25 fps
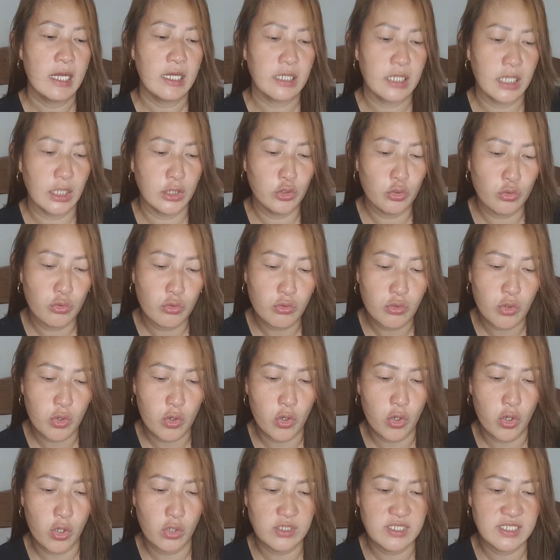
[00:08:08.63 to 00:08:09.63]

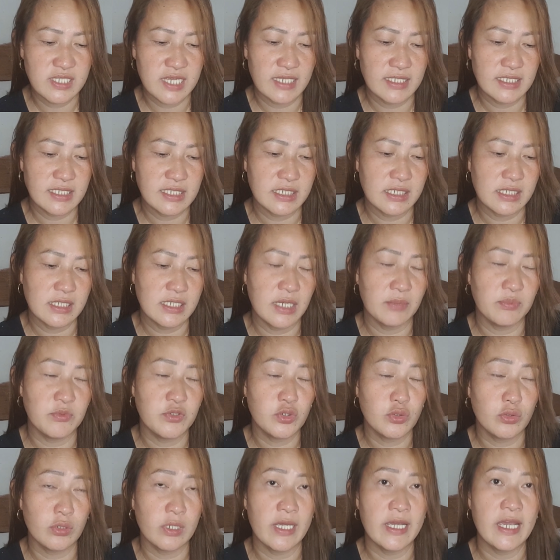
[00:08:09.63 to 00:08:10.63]
Kadungog Cecil
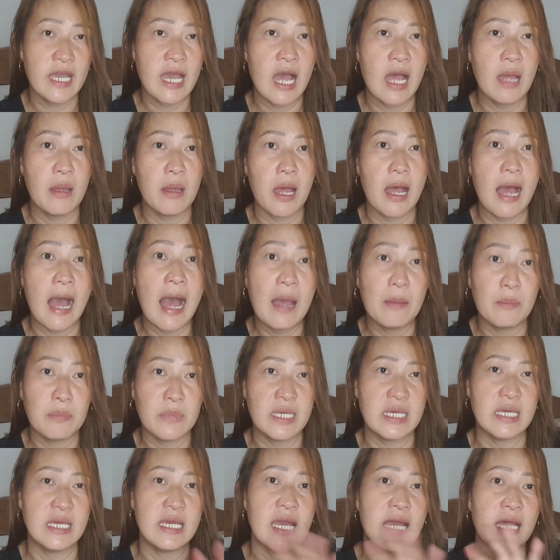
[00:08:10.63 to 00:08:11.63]
Yapchulay
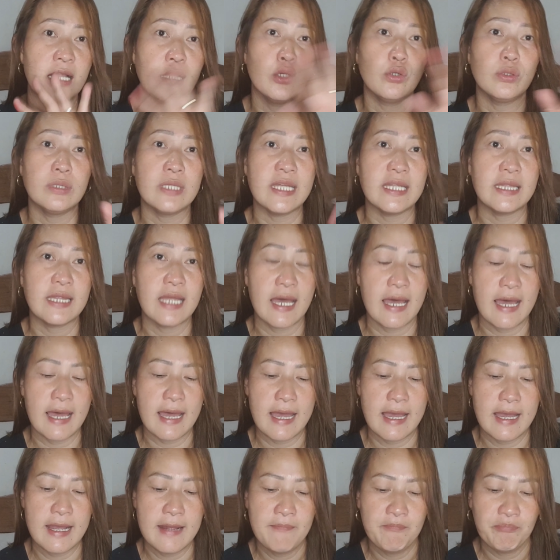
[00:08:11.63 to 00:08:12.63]
Ami Hello
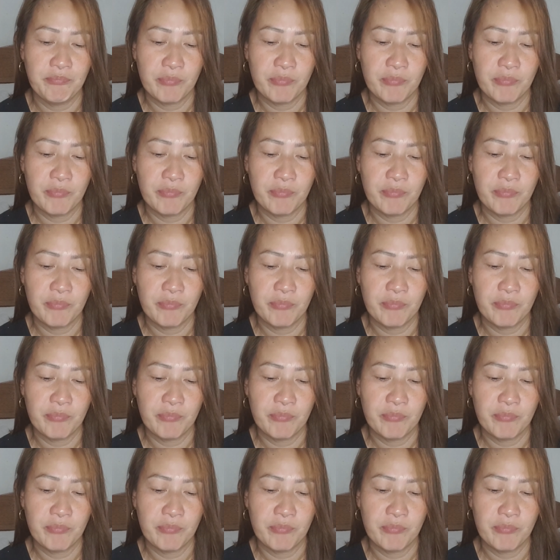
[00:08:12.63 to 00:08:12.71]
Tita